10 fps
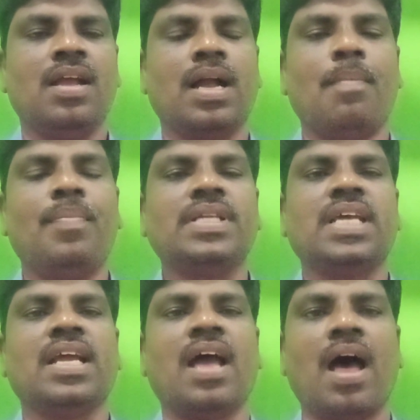
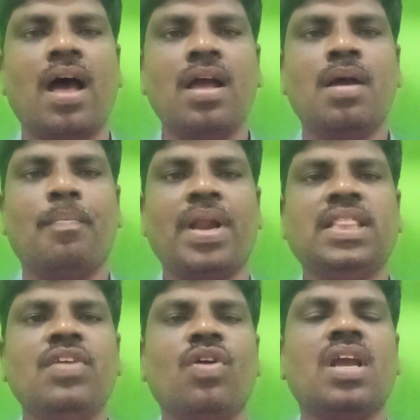కంపల్సరిగా
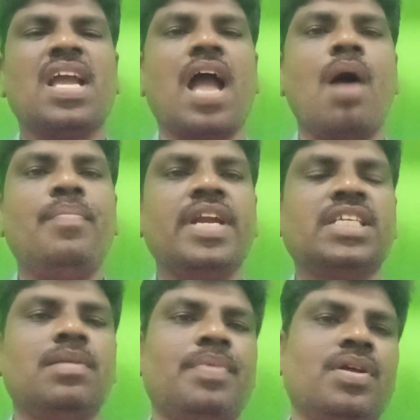ప్రతి ఒక్కరికి
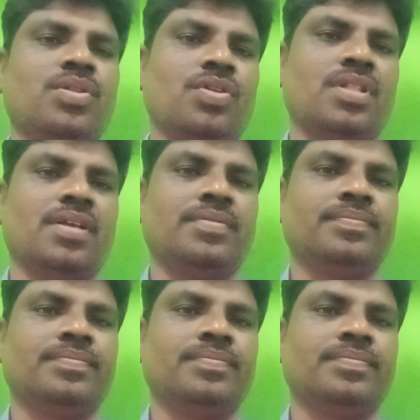కాంపిటీషన్ పెరుగుతుంది